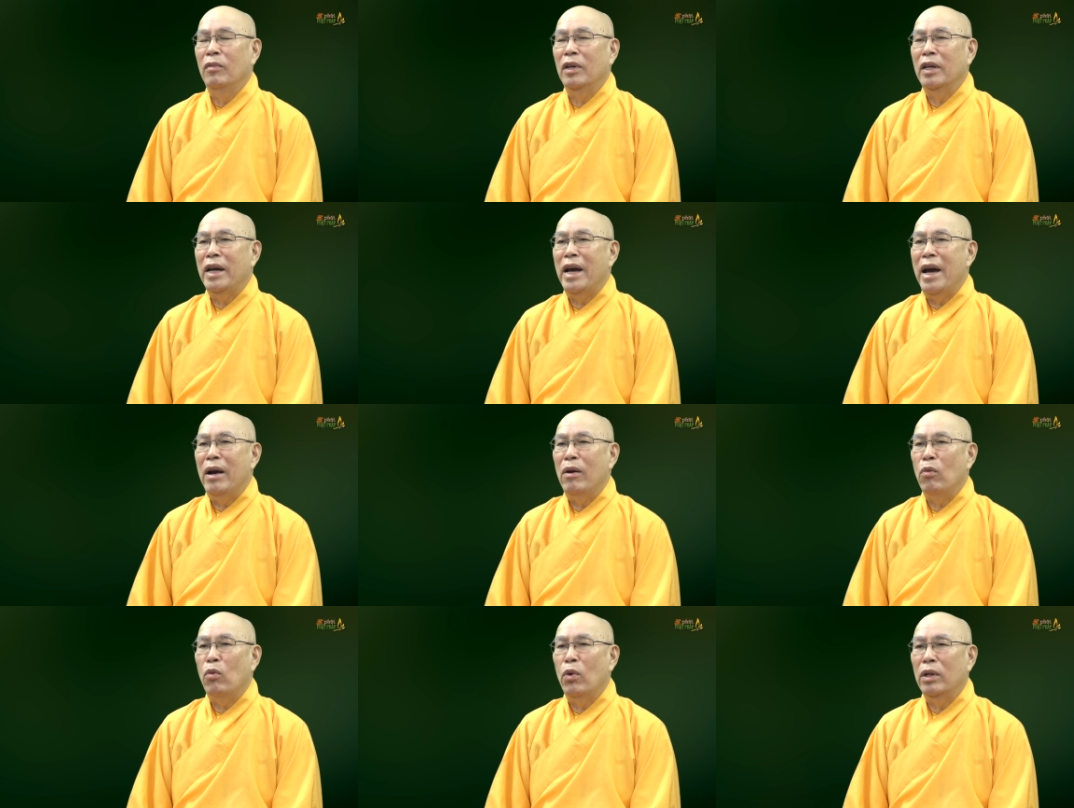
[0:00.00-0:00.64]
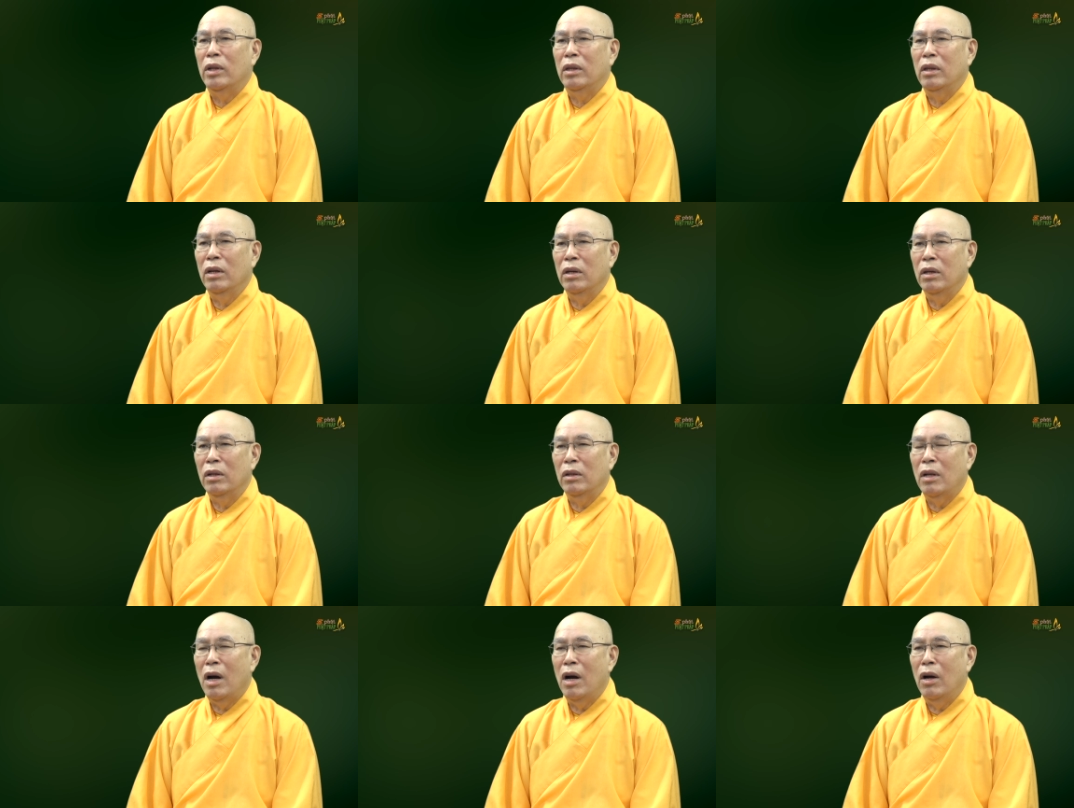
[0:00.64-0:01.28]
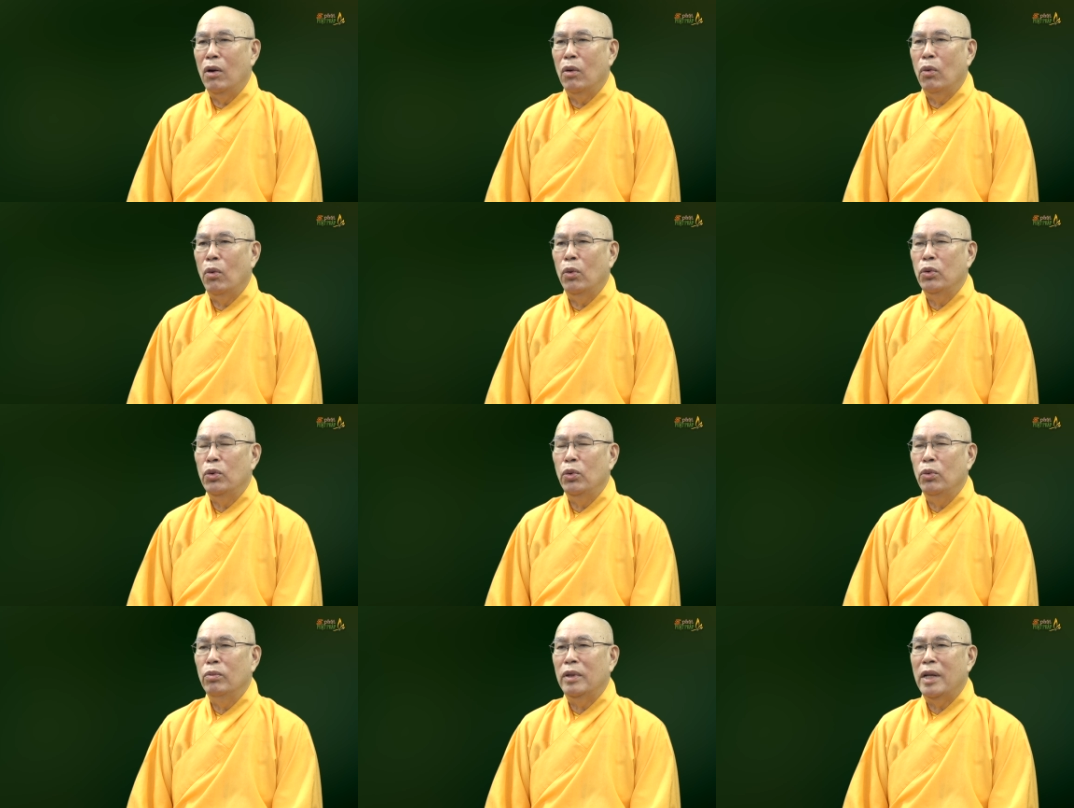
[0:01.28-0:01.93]
ngang qua tự thân của
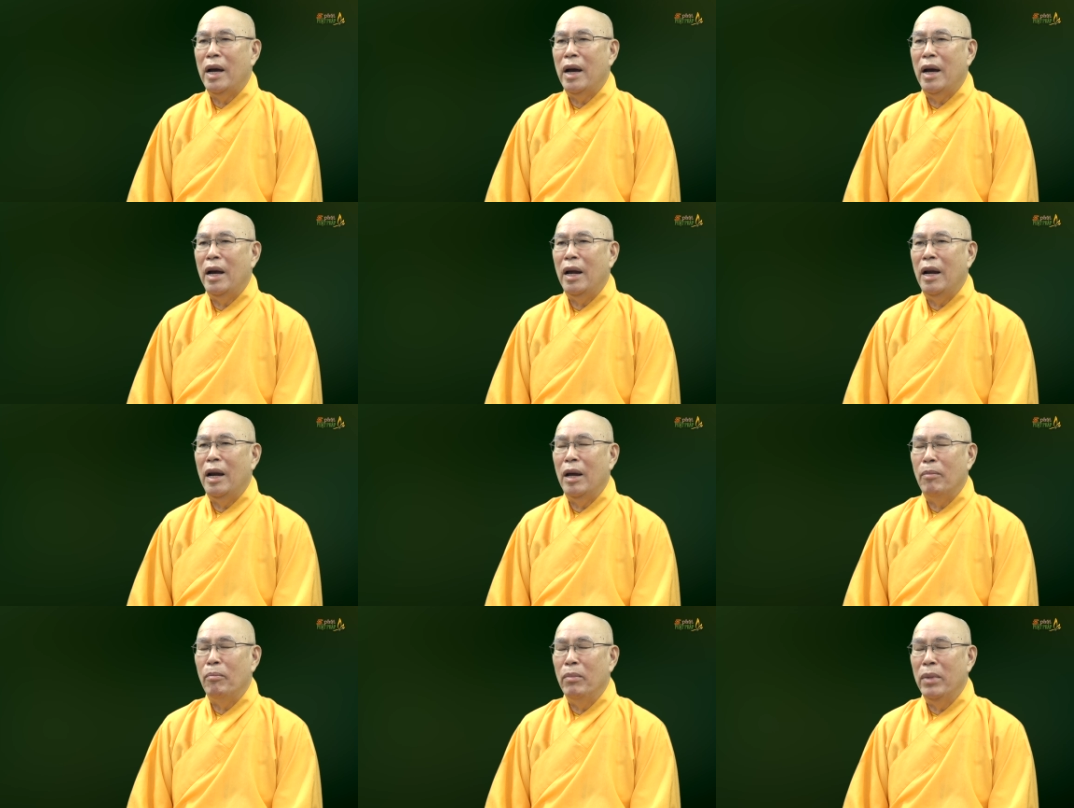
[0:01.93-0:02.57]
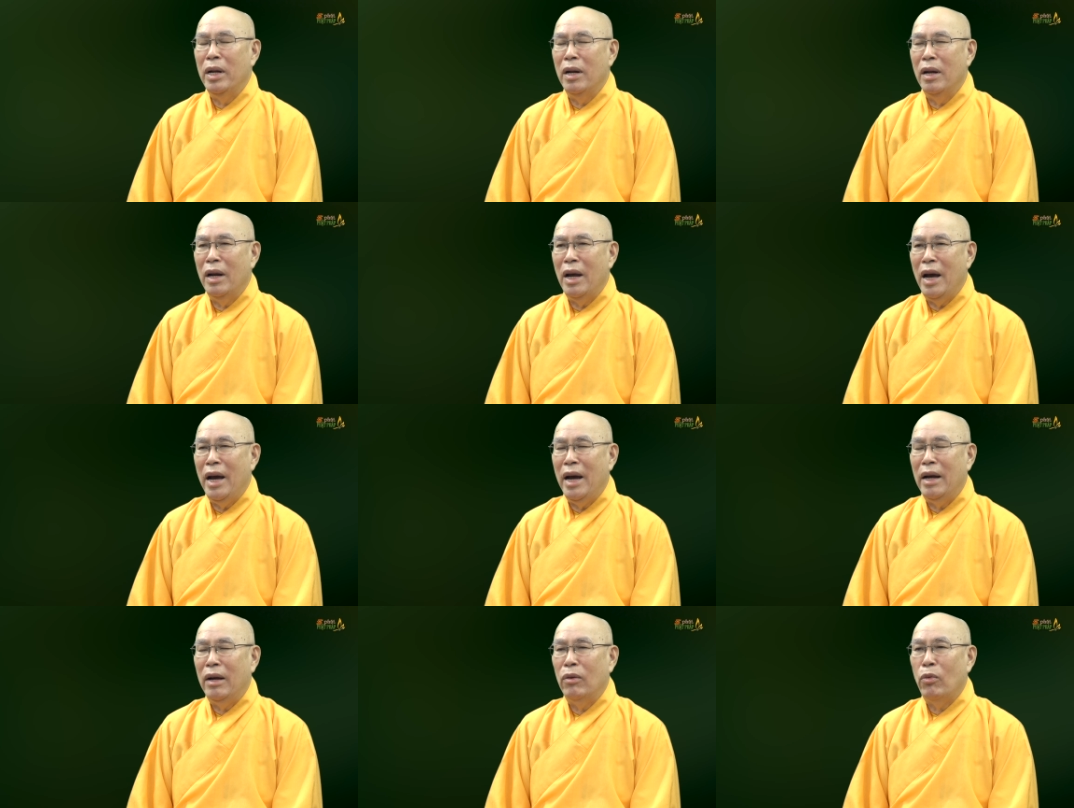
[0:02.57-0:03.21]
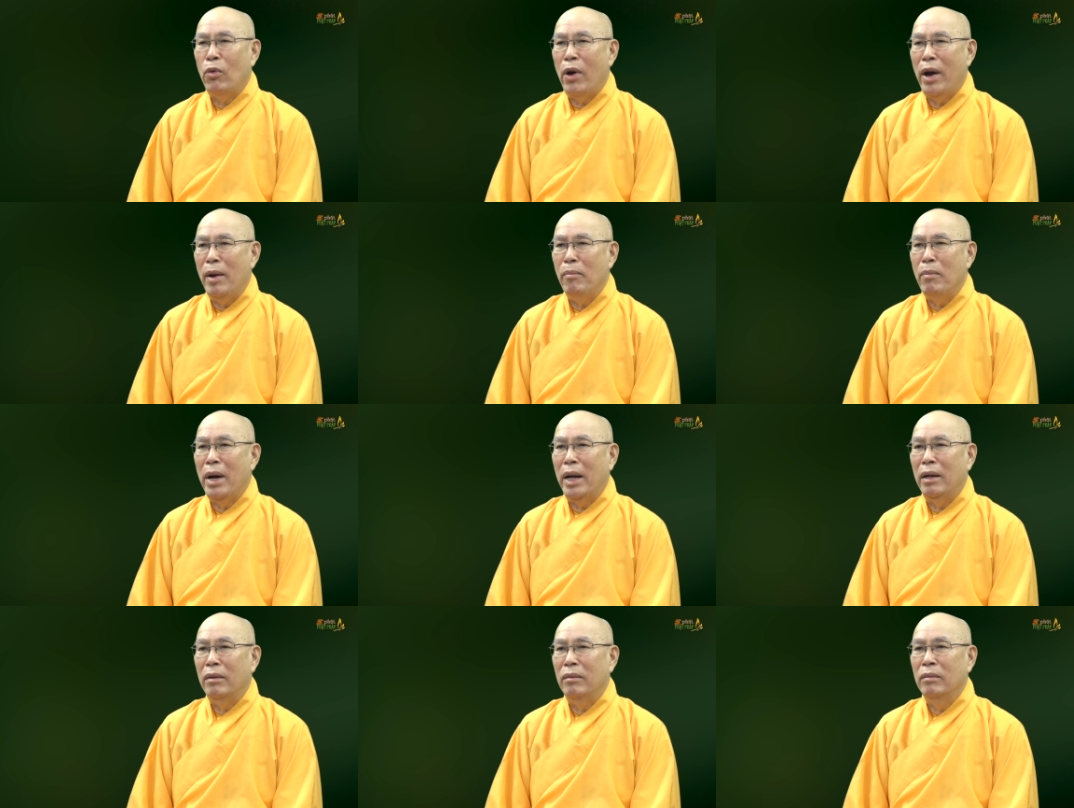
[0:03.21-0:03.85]
chúng ta là bình an, khỏe
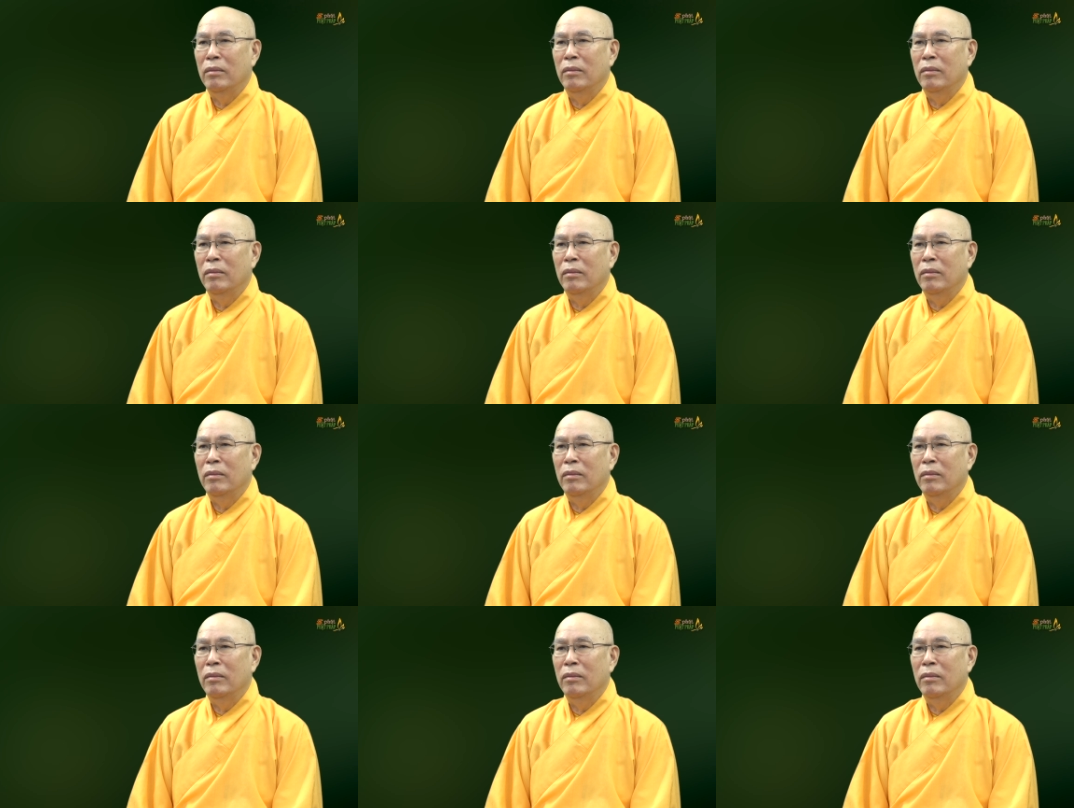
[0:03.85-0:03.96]
mạnh.